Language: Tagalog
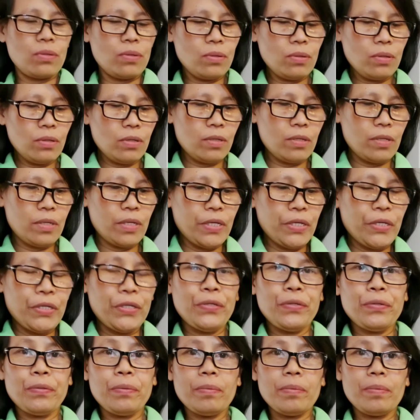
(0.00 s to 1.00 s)
ko.
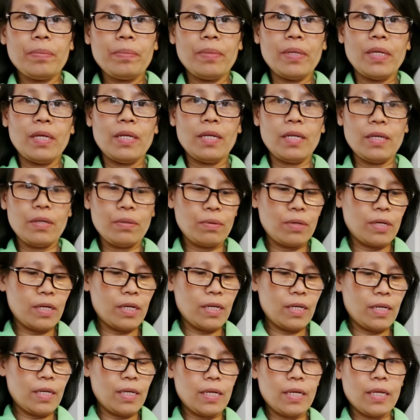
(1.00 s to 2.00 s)
Yung binili ko
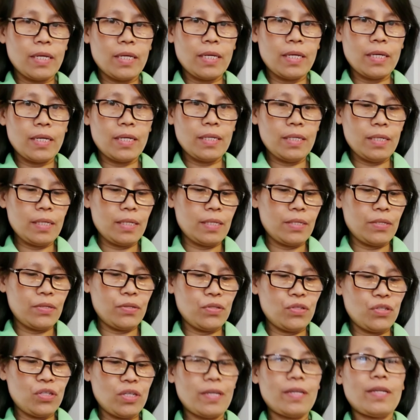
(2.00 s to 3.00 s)
kanina, ayan,
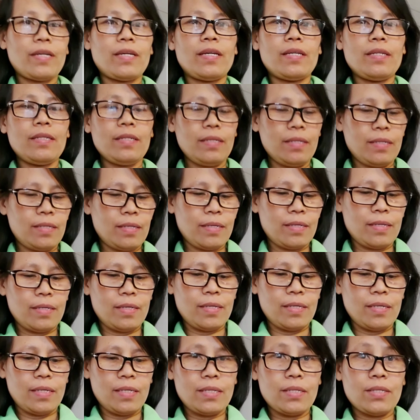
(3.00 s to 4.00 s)
yung chicken.
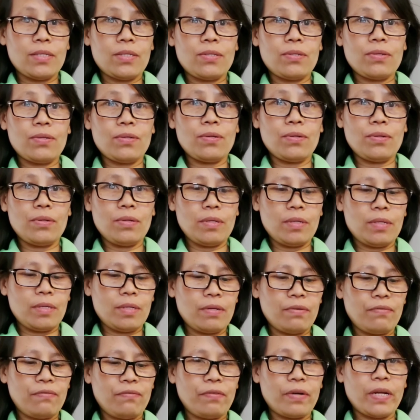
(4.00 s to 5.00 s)
So,
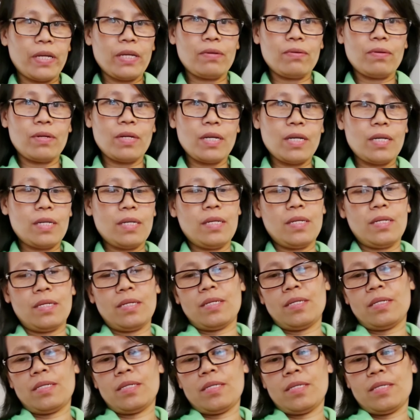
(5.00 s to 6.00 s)
na-fry ko na.
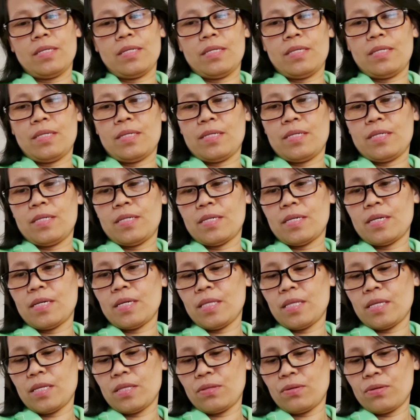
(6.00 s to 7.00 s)

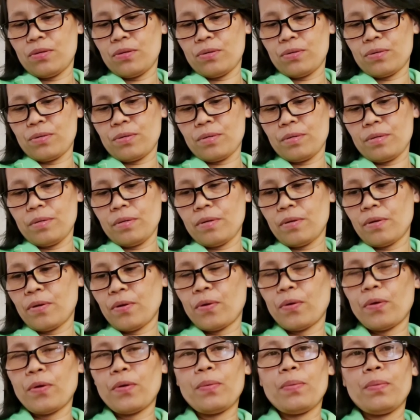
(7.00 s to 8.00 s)
At ito yung,
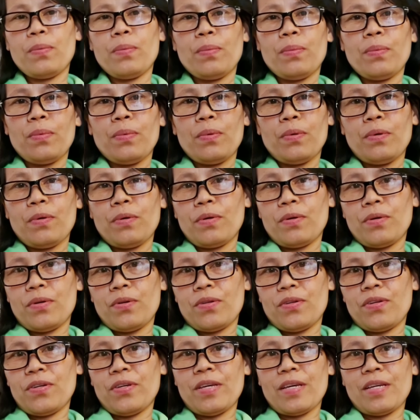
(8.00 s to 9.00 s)

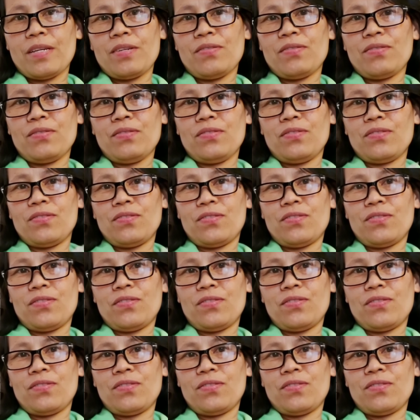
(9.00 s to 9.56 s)
ayan o. Oh.